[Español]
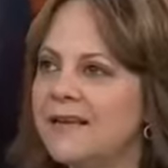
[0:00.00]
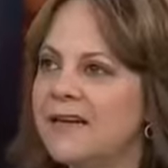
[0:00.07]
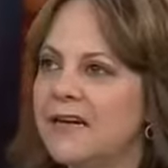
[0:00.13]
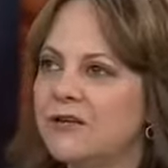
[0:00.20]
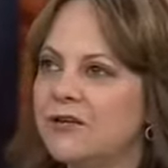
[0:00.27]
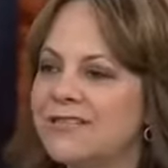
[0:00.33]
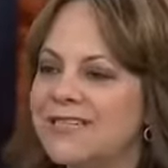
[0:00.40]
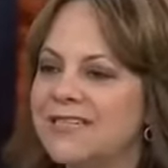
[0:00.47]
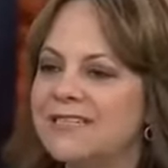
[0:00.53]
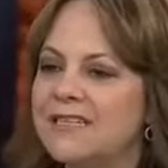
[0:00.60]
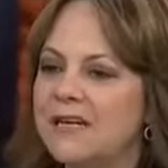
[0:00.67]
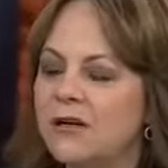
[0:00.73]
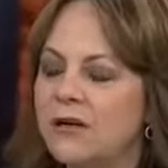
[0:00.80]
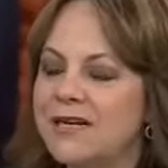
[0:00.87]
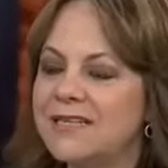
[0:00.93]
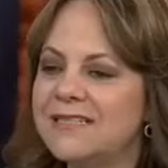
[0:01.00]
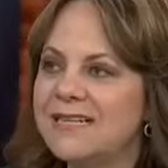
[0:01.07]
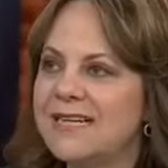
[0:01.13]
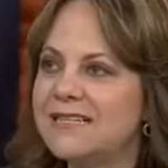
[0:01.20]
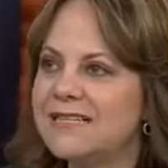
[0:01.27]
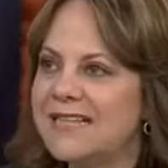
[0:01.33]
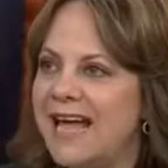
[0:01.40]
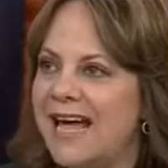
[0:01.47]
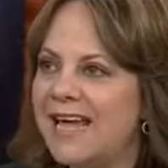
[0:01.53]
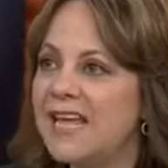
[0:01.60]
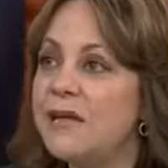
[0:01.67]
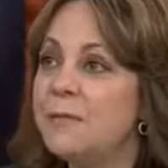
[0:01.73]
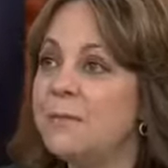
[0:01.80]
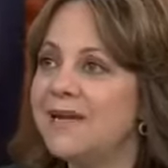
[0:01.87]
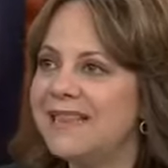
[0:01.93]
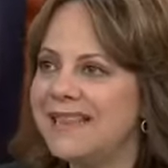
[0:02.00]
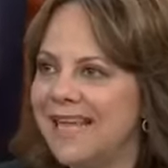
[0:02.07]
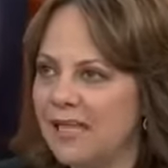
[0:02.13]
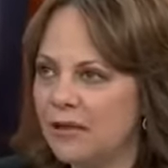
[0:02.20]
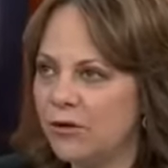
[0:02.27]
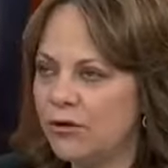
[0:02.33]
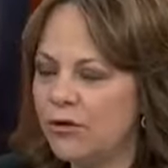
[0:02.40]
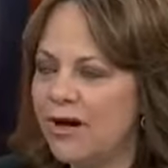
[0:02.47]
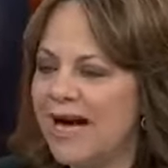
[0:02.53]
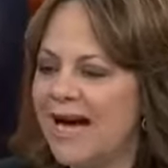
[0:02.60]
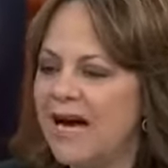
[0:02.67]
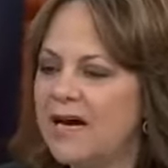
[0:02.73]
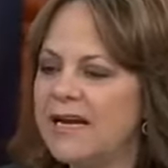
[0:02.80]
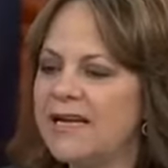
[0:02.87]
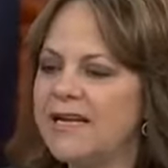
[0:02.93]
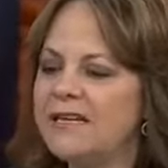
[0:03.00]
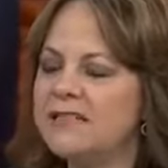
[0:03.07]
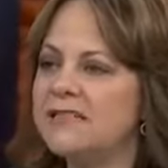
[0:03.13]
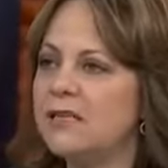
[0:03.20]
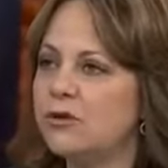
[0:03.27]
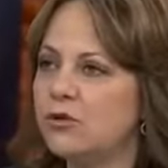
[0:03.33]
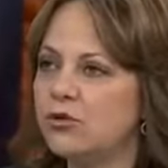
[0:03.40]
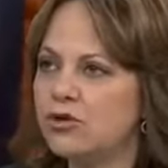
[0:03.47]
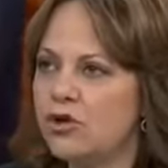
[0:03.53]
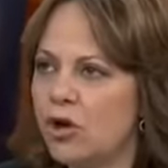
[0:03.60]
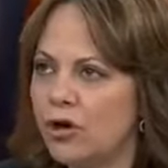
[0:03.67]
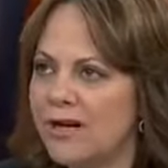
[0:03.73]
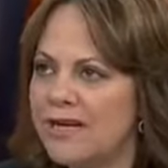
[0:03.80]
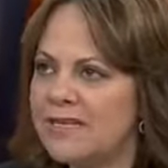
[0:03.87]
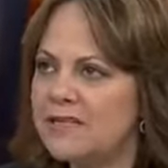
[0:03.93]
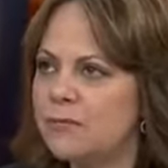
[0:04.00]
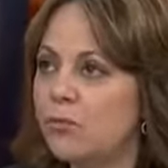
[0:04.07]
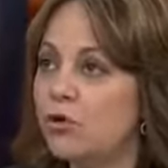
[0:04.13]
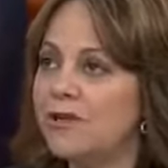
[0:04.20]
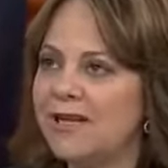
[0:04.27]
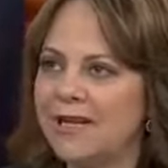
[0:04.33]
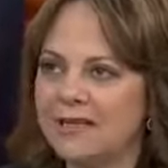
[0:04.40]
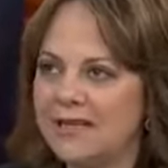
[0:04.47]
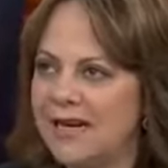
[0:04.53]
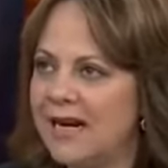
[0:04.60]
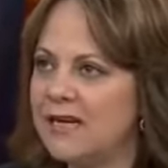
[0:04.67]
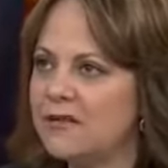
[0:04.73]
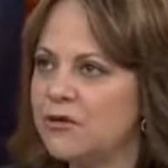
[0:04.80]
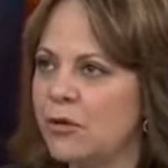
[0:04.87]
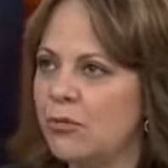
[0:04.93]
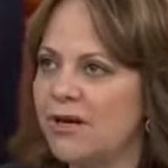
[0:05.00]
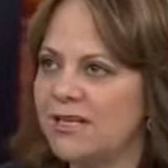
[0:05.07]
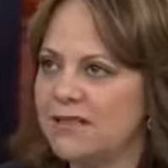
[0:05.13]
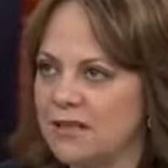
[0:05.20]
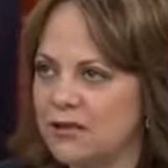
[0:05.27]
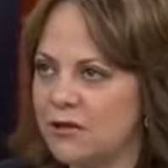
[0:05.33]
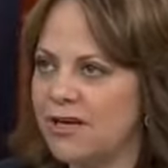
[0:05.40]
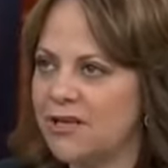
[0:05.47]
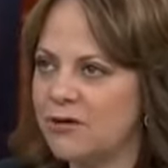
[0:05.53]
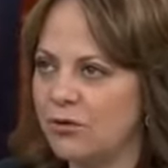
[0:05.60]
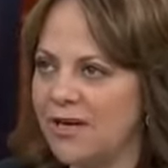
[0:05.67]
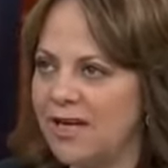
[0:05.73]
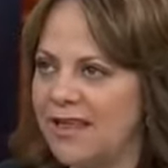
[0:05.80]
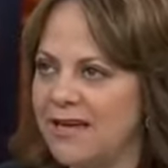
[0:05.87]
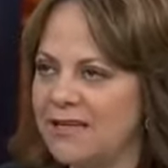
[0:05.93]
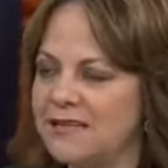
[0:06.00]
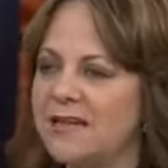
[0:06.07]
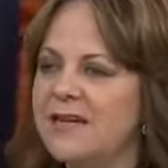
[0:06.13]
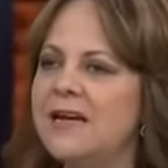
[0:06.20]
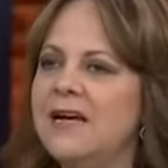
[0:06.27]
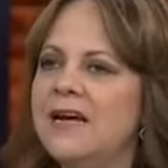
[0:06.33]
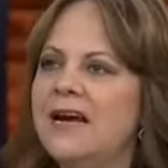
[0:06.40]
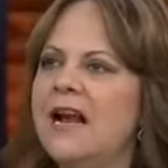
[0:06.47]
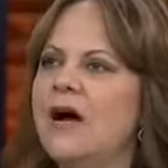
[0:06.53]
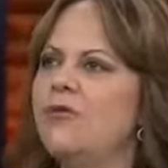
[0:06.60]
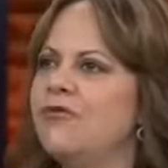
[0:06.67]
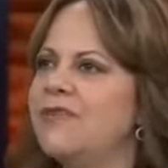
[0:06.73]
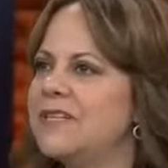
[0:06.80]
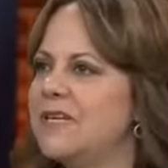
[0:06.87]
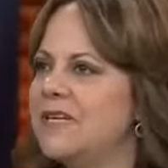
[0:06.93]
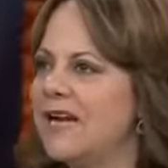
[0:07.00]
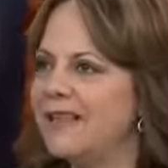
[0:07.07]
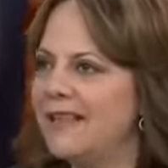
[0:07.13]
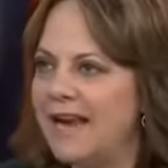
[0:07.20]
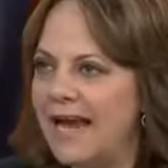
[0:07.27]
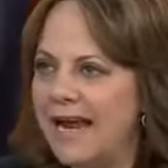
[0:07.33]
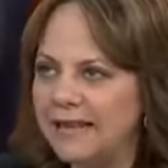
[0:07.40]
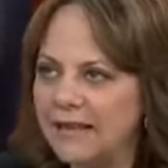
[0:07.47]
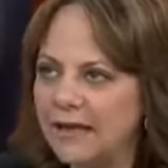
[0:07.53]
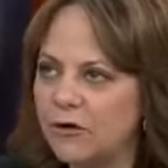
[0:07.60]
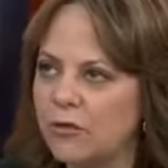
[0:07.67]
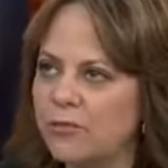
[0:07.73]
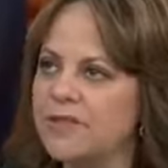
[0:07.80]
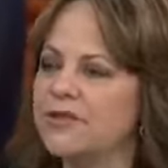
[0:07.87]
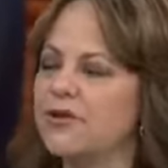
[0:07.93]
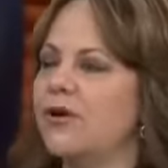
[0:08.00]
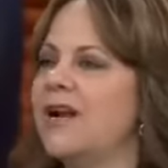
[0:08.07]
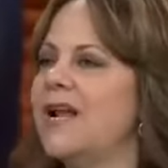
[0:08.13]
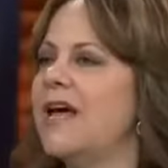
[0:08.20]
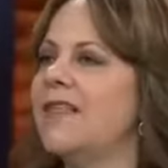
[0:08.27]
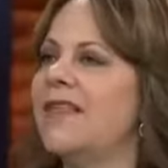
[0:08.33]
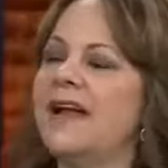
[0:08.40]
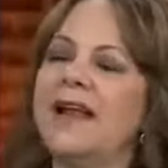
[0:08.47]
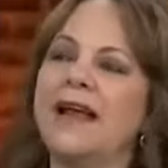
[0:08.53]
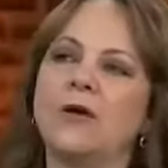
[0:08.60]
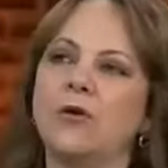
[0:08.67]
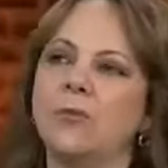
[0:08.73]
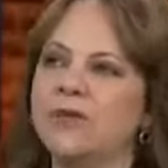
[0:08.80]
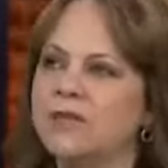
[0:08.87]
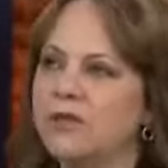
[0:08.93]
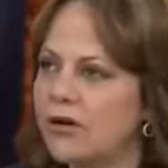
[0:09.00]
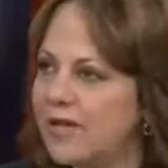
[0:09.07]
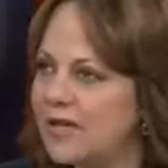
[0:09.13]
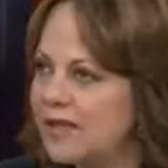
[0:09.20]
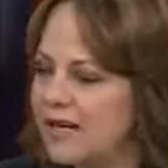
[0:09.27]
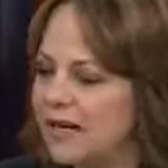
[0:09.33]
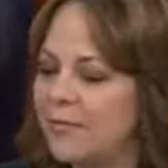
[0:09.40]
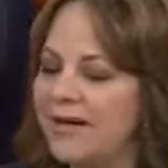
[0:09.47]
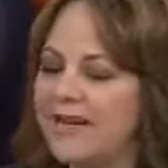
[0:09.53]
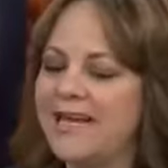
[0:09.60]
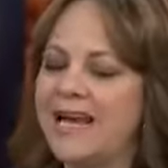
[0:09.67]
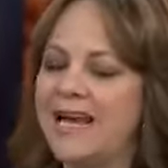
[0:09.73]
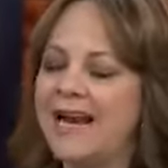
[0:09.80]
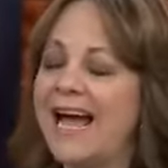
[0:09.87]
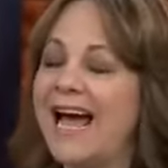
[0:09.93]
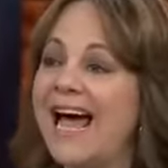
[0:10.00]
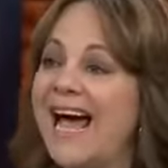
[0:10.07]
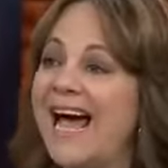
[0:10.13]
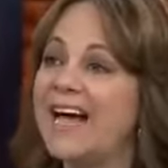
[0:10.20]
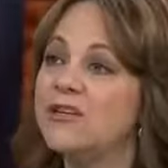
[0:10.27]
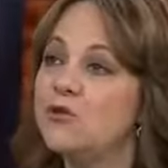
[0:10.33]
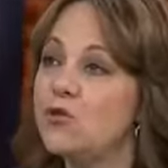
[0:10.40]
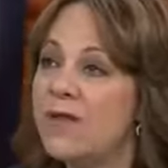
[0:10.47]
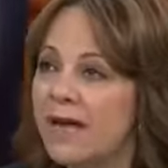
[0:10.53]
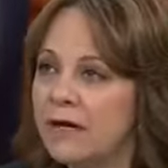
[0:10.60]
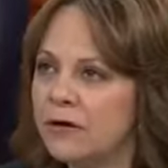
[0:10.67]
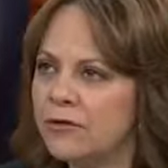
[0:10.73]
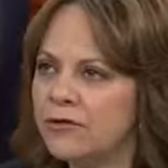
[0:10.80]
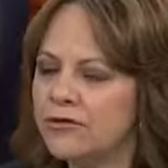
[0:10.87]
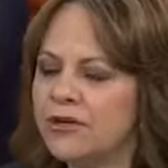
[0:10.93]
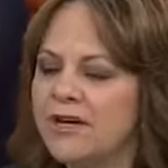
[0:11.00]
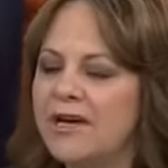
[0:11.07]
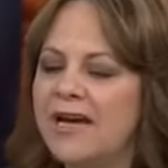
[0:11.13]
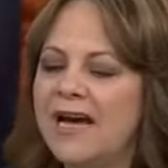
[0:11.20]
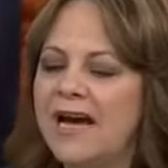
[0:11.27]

de Relaciones Exteriores está invitando a instituciones multilaterales como las Naciones Unidas, la Oficina de la Alta Comisionada, la Comisión Interamericana, a ayudarnos